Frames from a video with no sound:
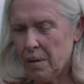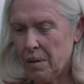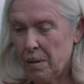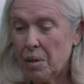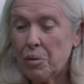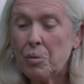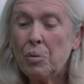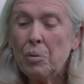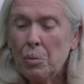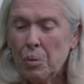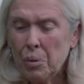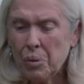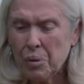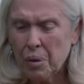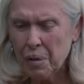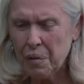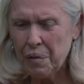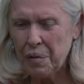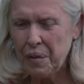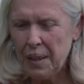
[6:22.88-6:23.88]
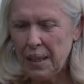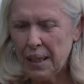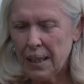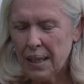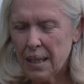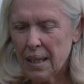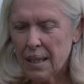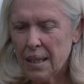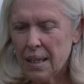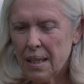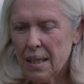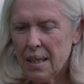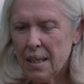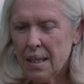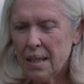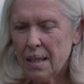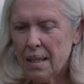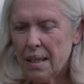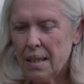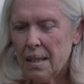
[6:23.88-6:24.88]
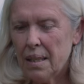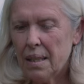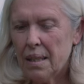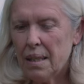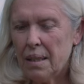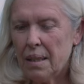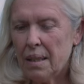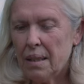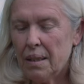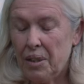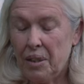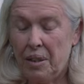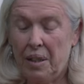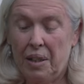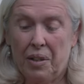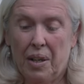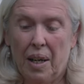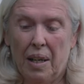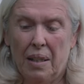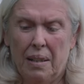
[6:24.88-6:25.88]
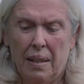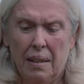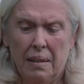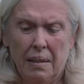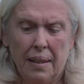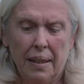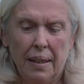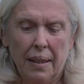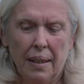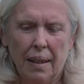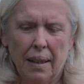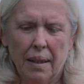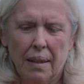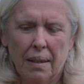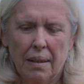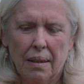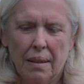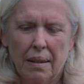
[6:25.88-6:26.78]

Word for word: dans une autre vie, j'ai déjà été tigre.